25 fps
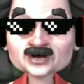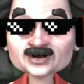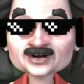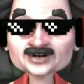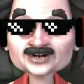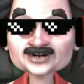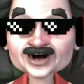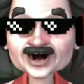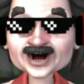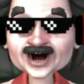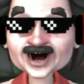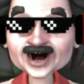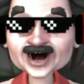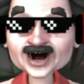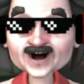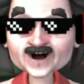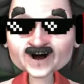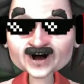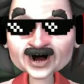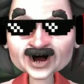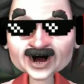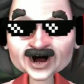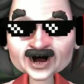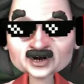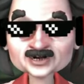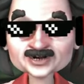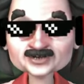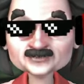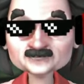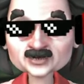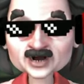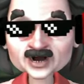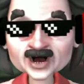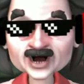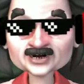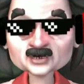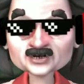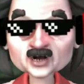ใครอยากให้ข้าเล่นเกมอะ
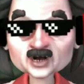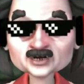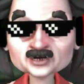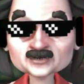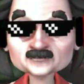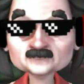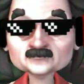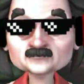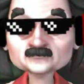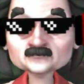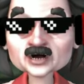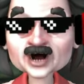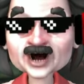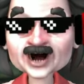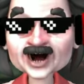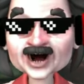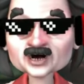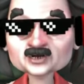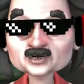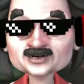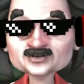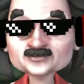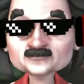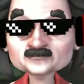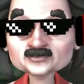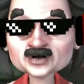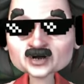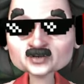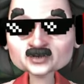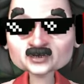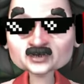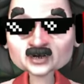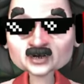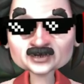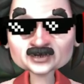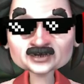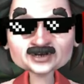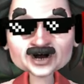ไรก็คอมเมนต์มาได้ เจอกันใหม่วันพ
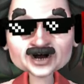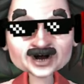รุ่ง